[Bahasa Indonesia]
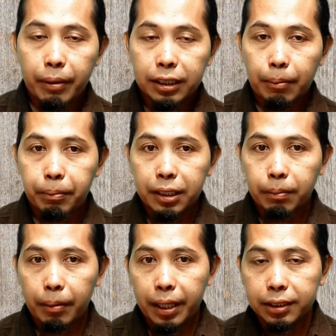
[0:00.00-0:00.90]
macam
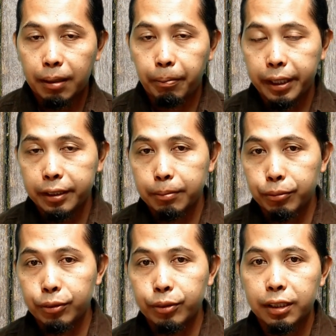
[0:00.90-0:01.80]
penyebab rasa pahit di
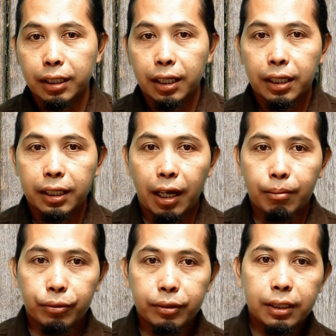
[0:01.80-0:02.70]
mulut,
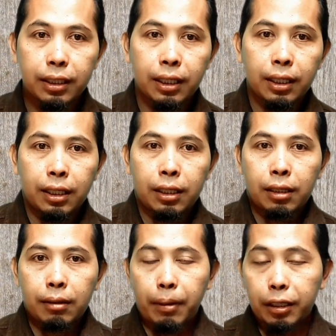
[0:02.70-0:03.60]
namun
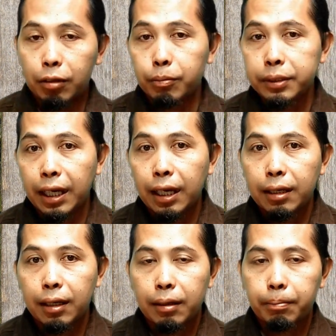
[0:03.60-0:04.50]
pada umumnya
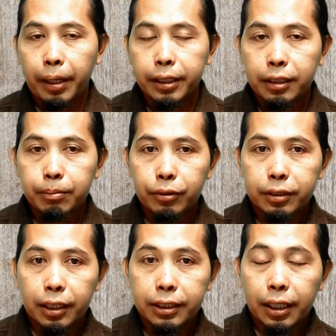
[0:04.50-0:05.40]
Pahit di mulut
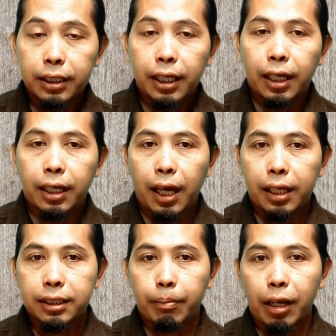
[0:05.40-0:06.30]
terjadi karena
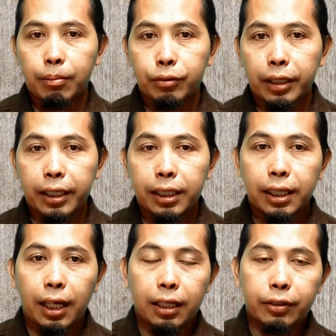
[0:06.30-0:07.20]
asam lambung naik
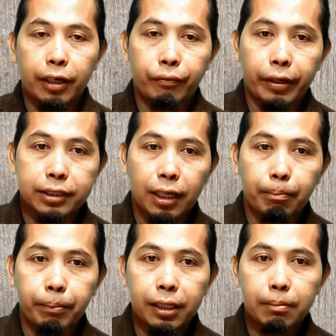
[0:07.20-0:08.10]
atau efek
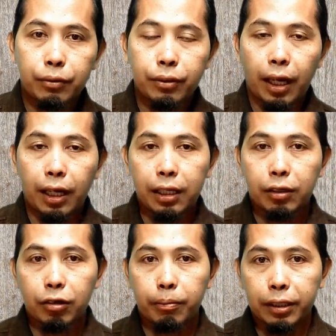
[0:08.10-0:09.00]
samping menggunakan
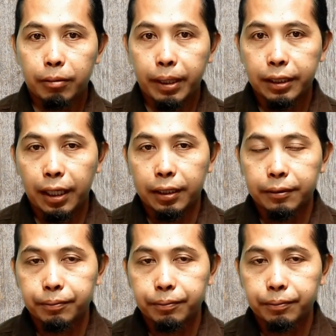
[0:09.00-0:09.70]
obat-obatan.